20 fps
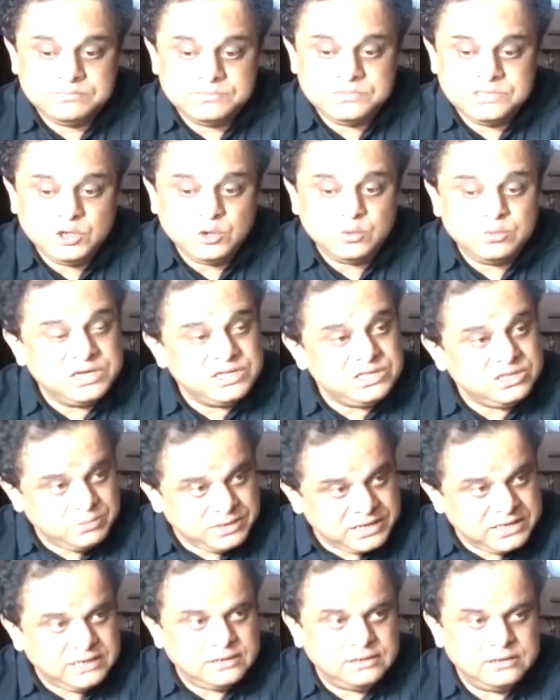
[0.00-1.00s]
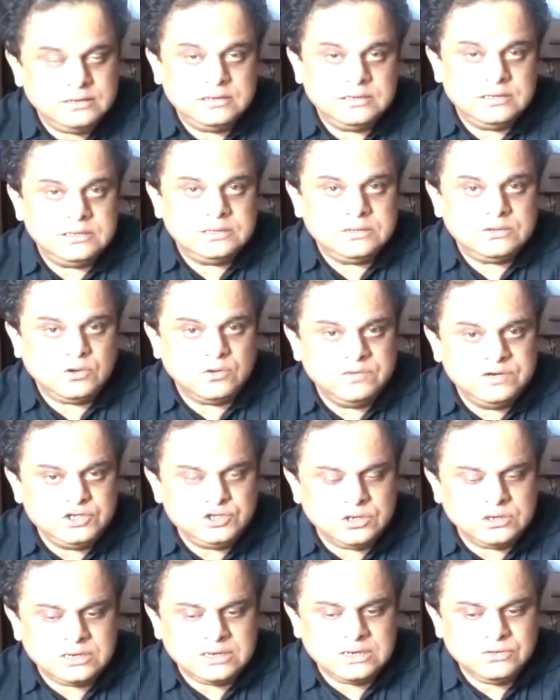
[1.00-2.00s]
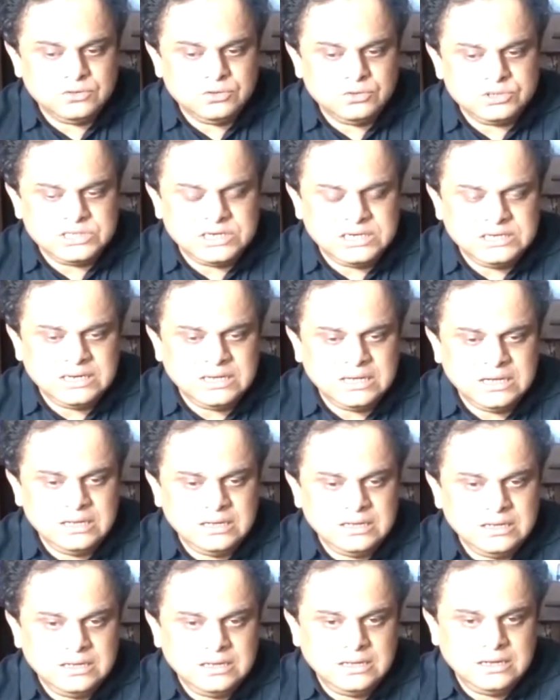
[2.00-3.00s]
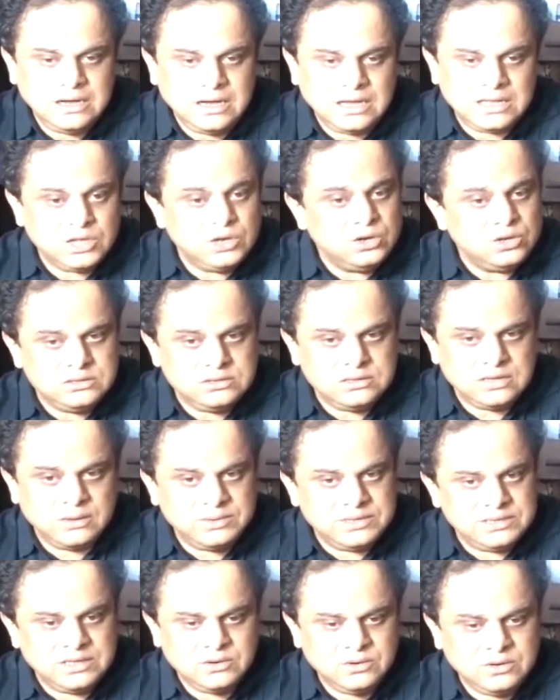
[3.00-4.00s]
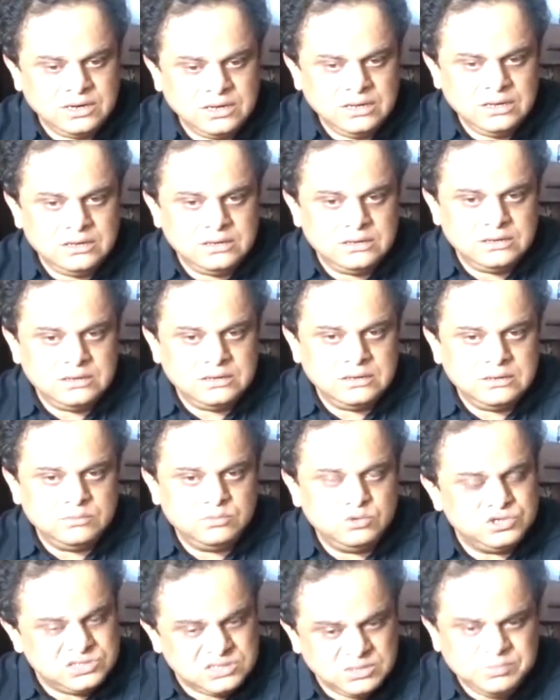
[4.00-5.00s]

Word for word: নিয়ম নীতি মেনে কোভিড সংক্রান্ত সেইটা আদালত আমার ধারণা বুঝতে